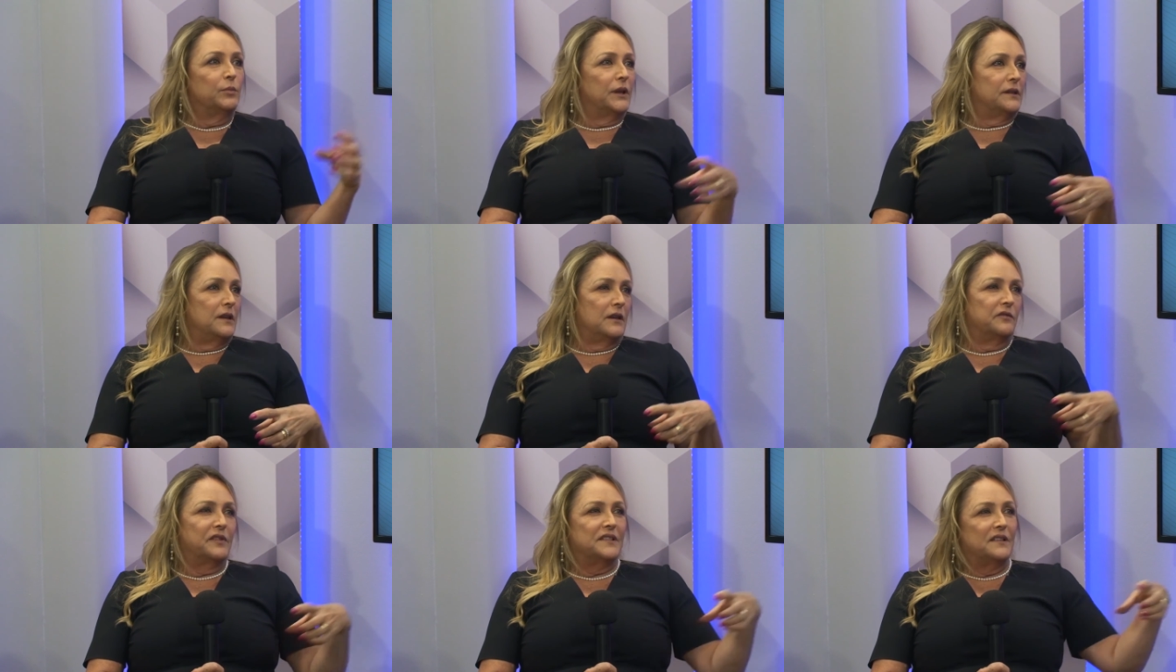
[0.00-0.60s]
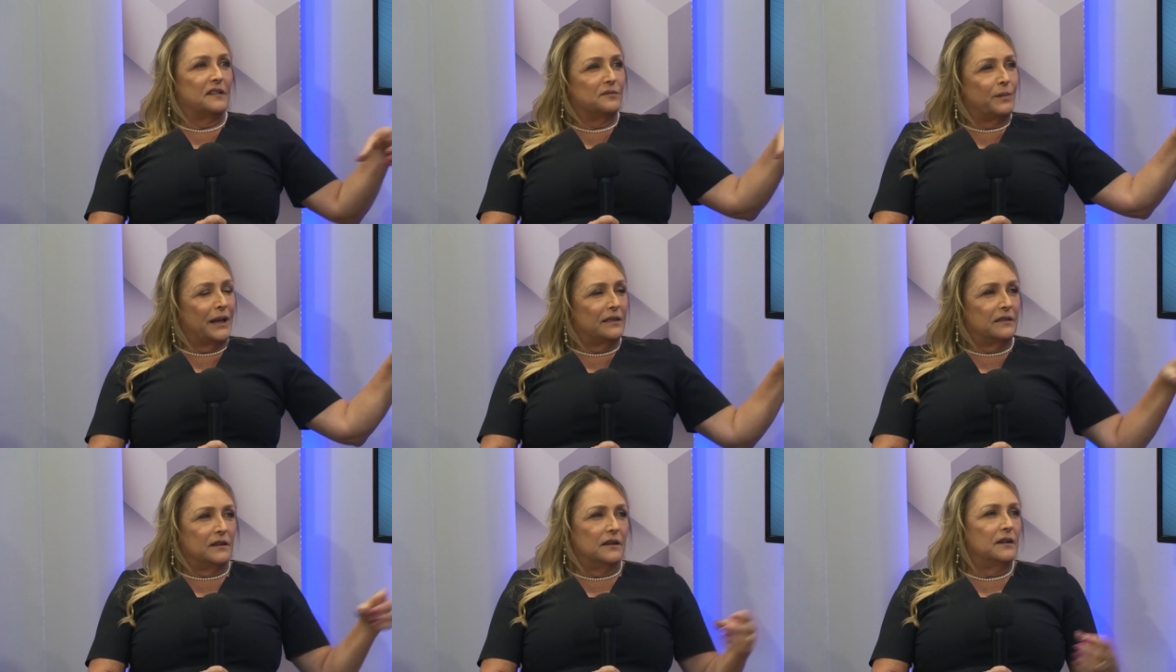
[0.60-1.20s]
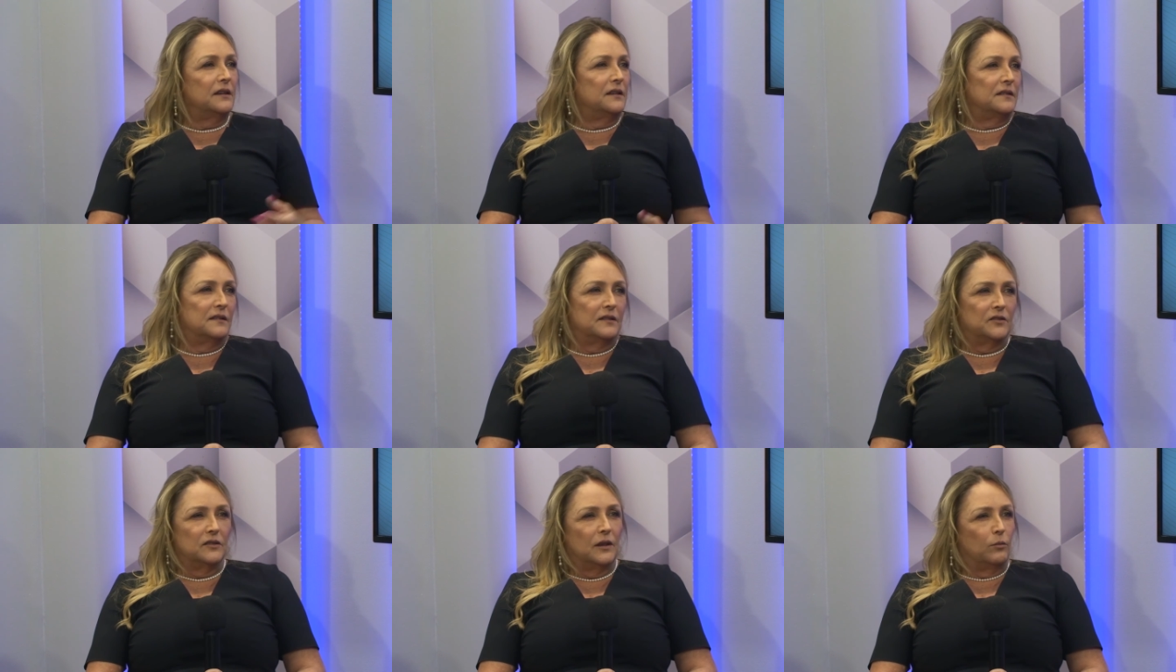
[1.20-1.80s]
porque tinha que fazer as
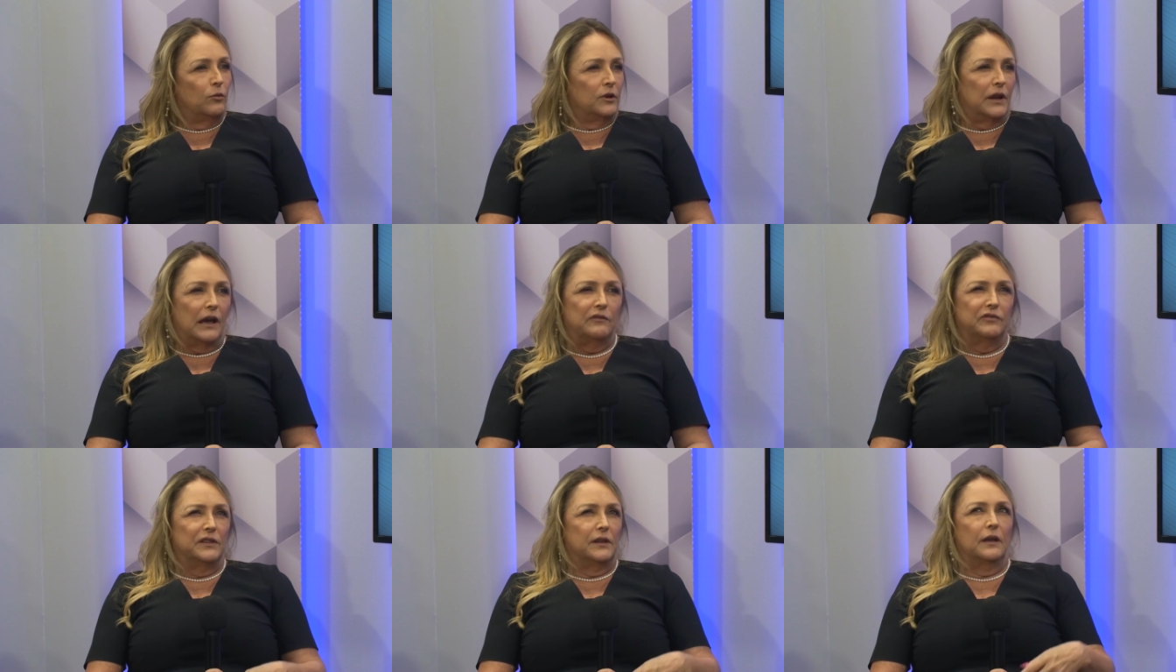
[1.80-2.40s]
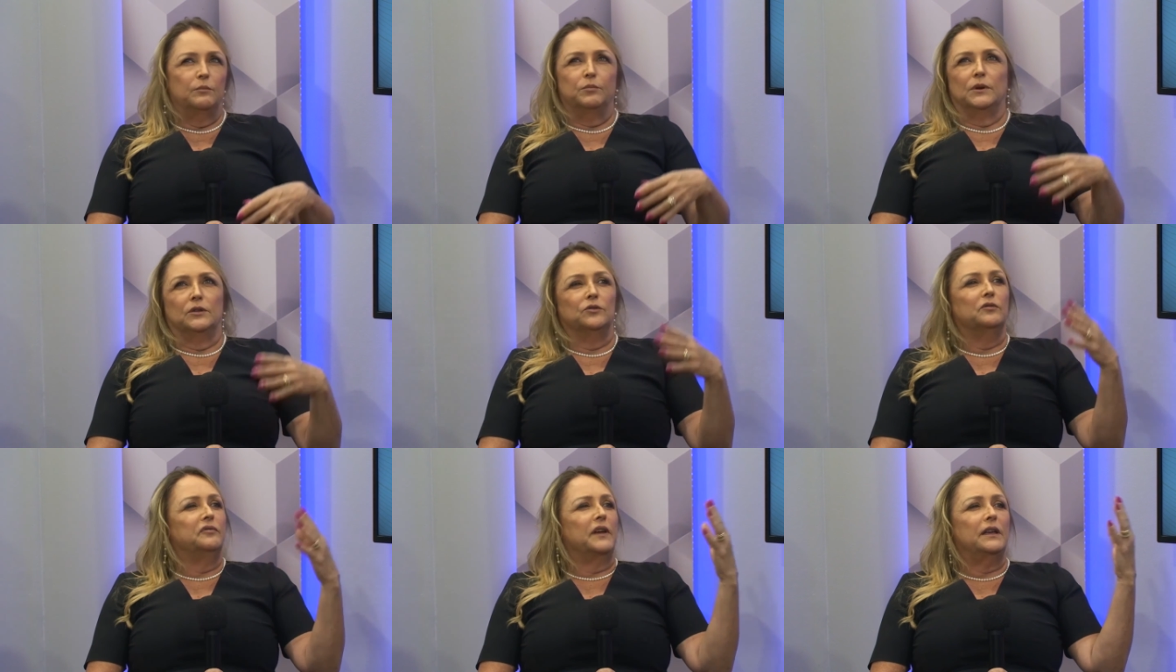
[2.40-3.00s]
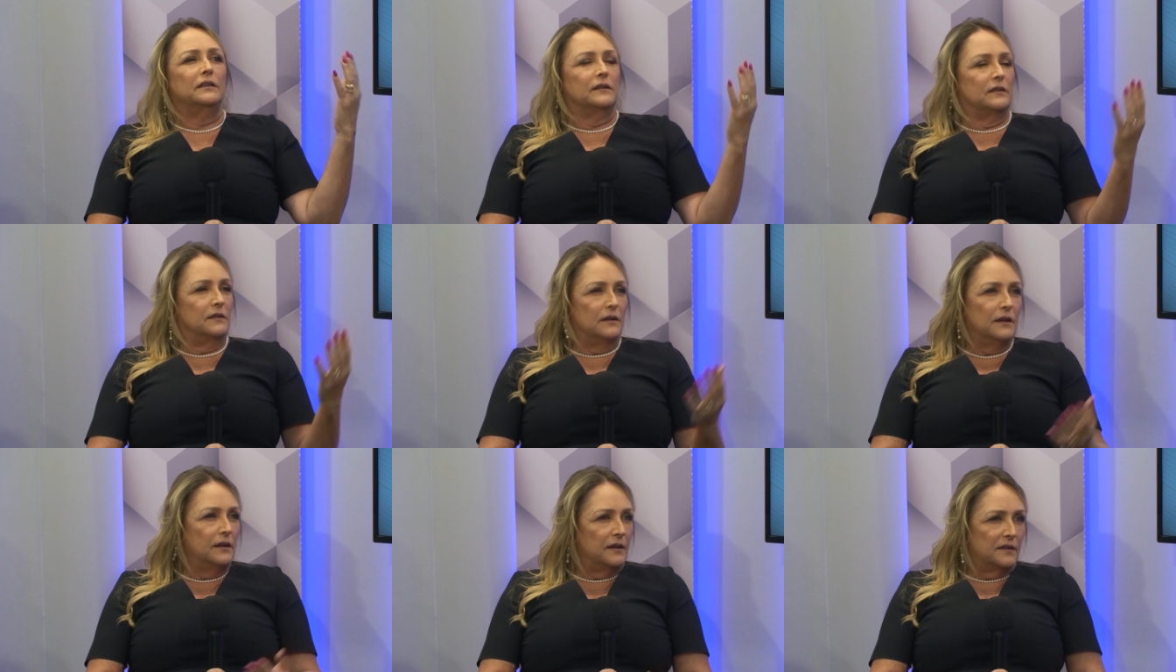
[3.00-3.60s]
matrizes, isso demorava na época 90
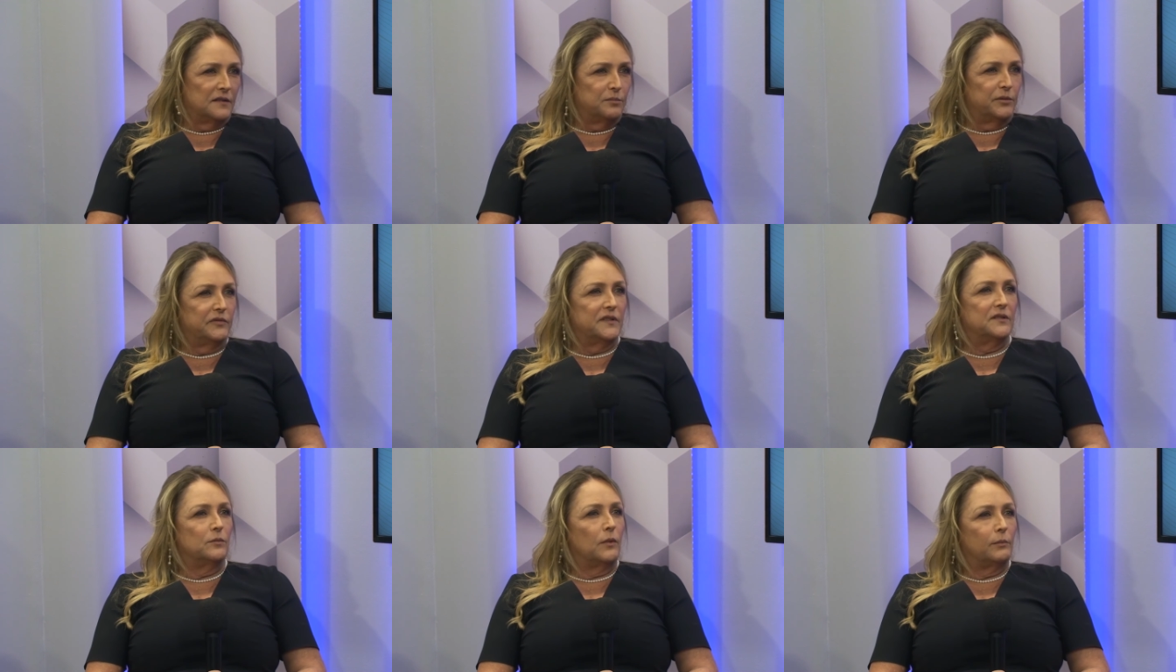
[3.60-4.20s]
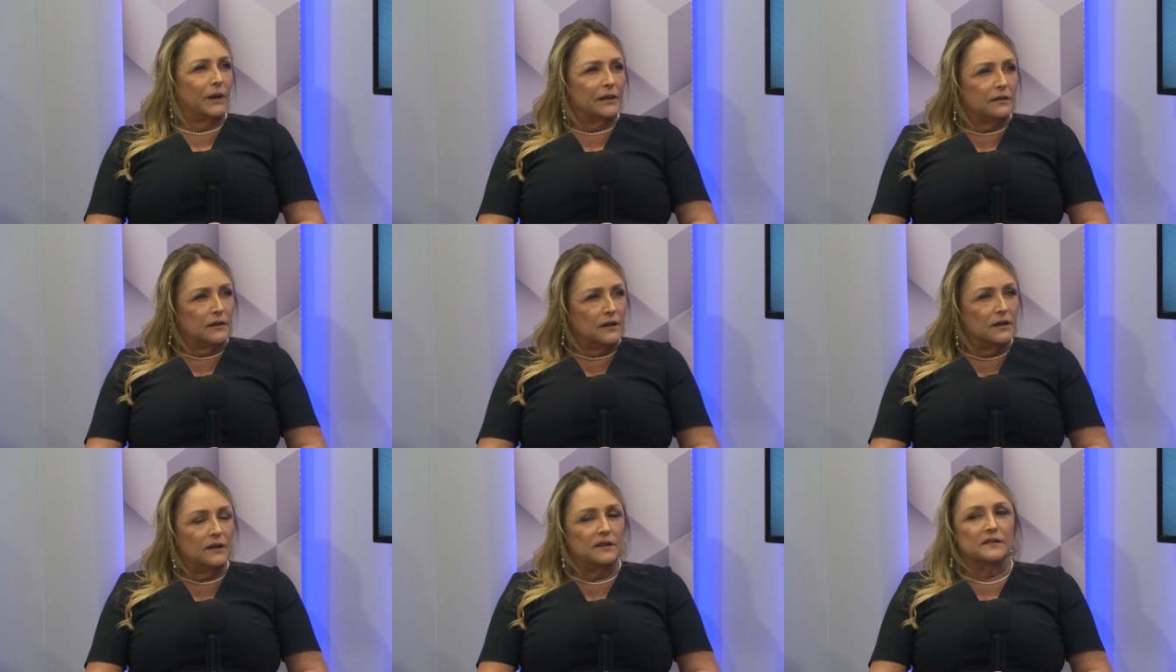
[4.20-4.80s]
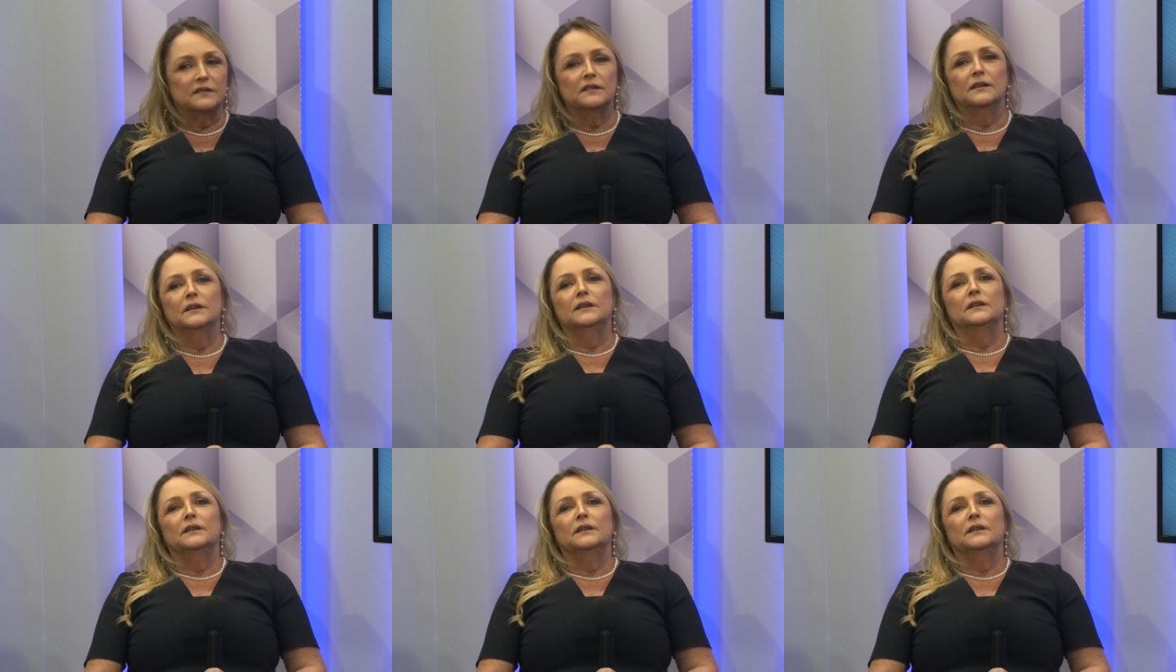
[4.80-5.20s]
dias para fazer uma matriz.